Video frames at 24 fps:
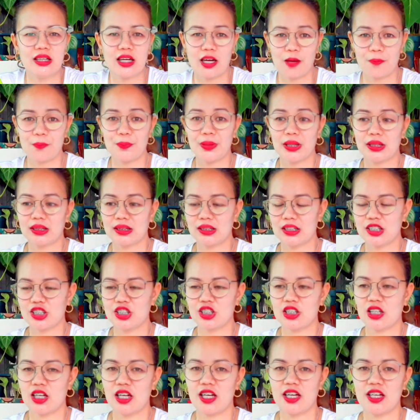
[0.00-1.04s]
Nakapat na
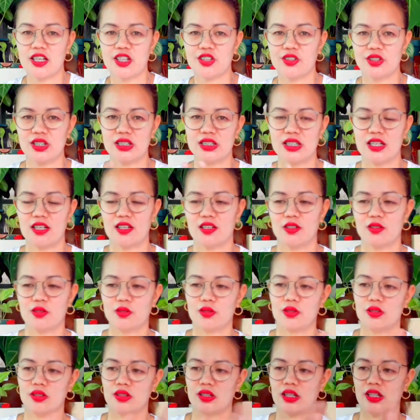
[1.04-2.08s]
siya. Ah, yung
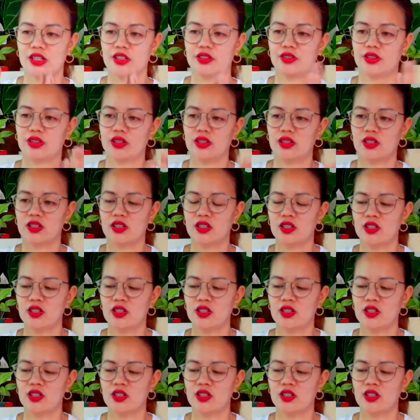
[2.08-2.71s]
isang ganon.